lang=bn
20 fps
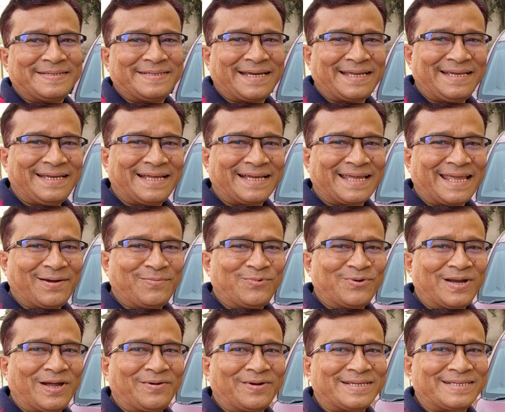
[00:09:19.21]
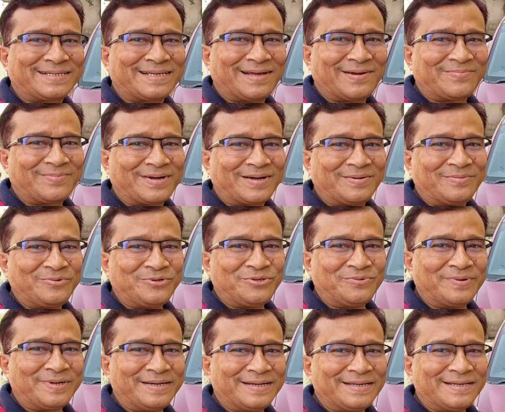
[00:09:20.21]
জানি না কেমন আওয়াজটা আপনারা
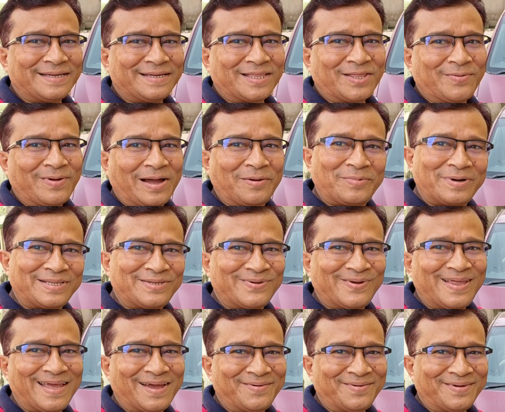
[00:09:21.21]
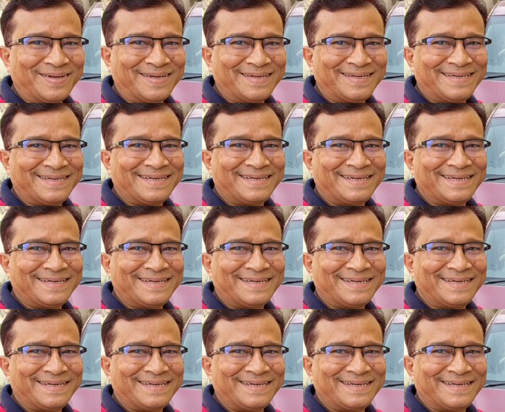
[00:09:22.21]
বুঝবেন তবে আমার চলে যাবে